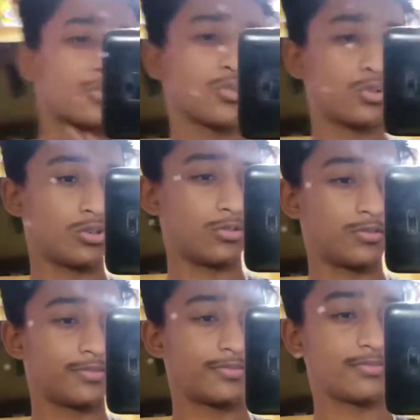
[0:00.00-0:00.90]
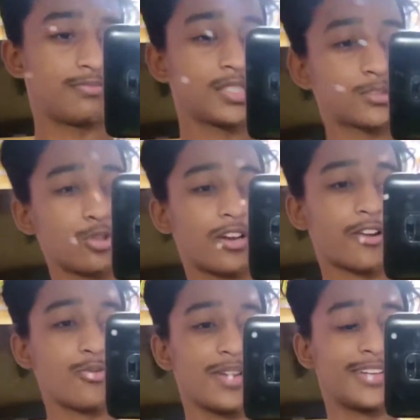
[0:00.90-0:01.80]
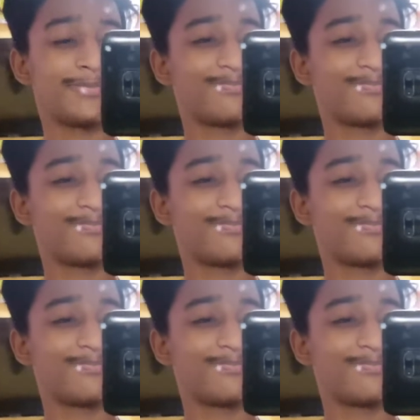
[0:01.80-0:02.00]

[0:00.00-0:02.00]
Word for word: सो मस्त तो लग रहा हूँ मैं